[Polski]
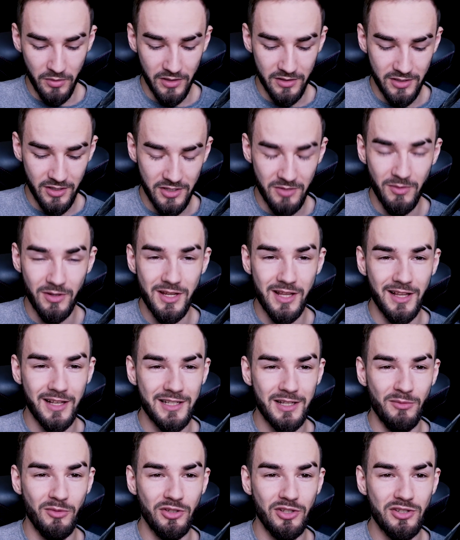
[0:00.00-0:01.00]
i powiedzcie, czy macie
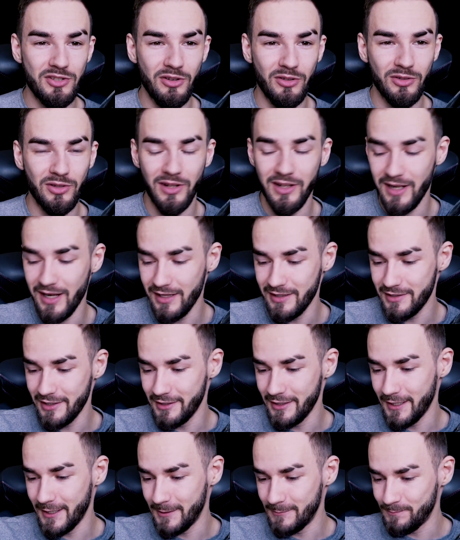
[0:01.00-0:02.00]
tak samo niską
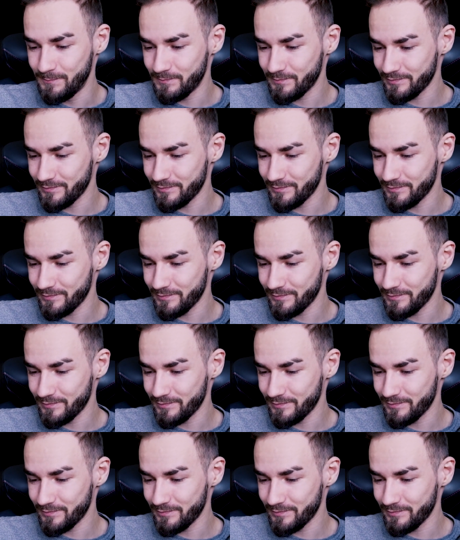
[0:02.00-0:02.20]
tolerancję na,